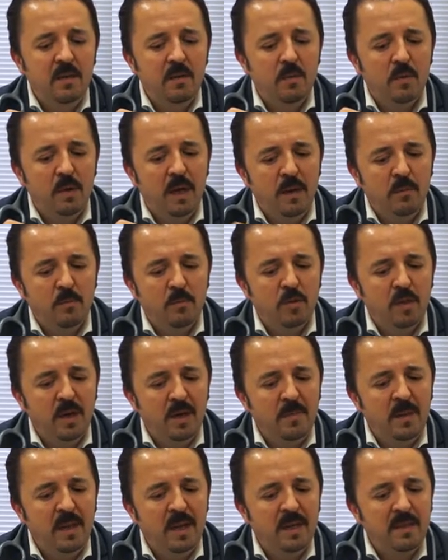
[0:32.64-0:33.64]
hem bunu
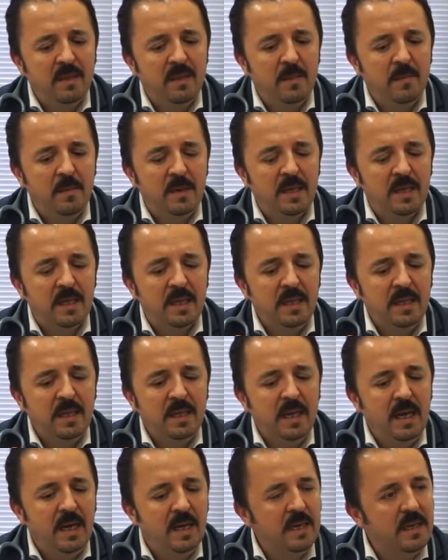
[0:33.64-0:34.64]
ameliyat yaparken
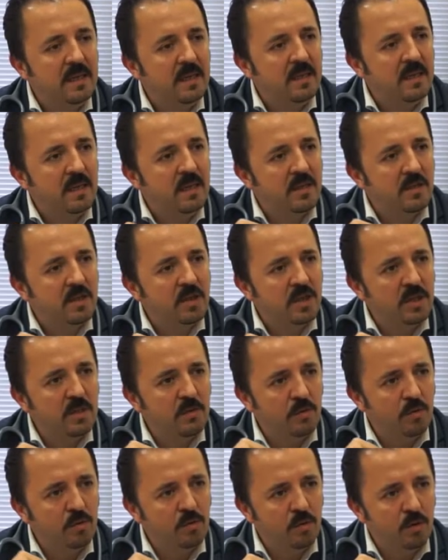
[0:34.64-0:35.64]
diğerlerine de atışta
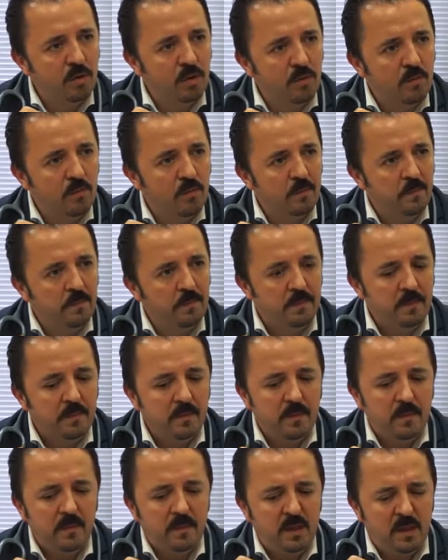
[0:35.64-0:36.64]
bulunuyorum.
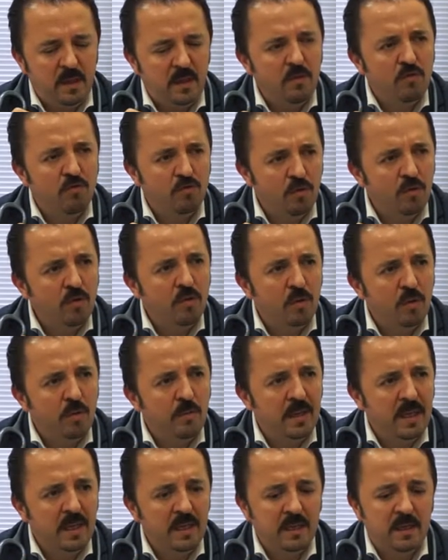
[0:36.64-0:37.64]
Sorun
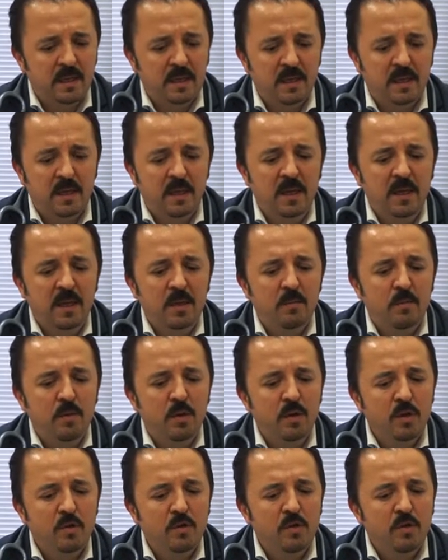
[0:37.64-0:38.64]
olmayanlara da.
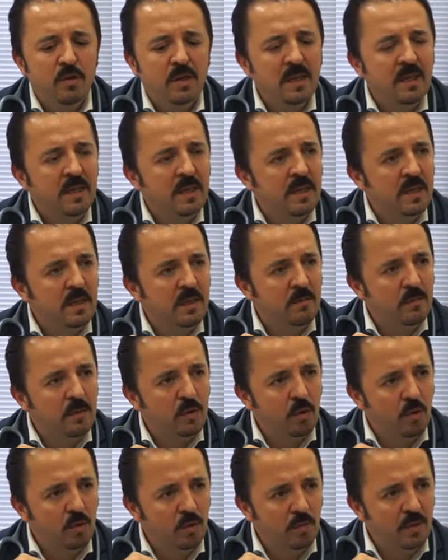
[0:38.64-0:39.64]
Böylece onları da bir
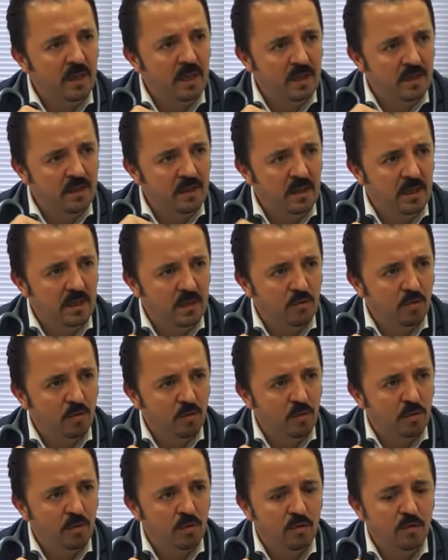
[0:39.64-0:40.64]
koruma altına almış
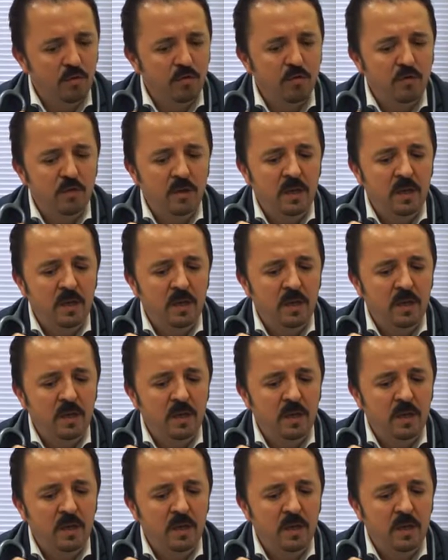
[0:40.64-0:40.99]
oluyoruz.